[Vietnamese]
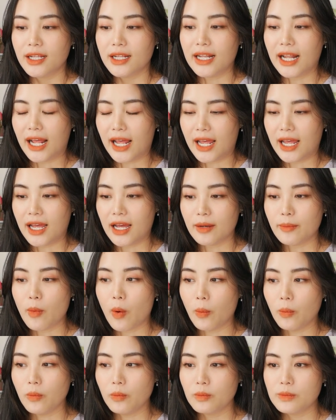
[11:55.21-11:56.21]
là
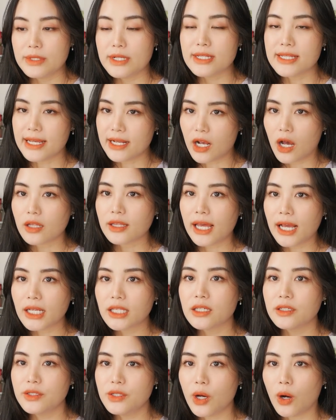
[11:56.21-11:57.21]
bụng nó sẽ co
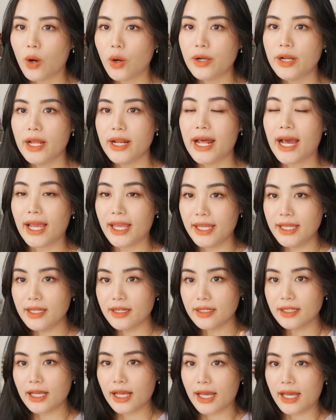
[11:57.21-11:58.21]
thắt dữ dội để đẩy
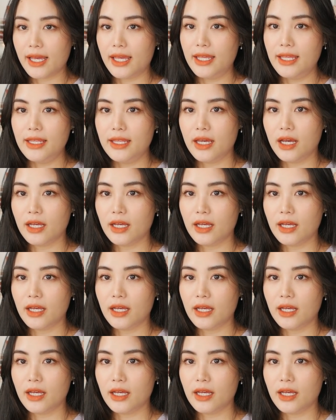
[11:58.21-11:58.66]
những cái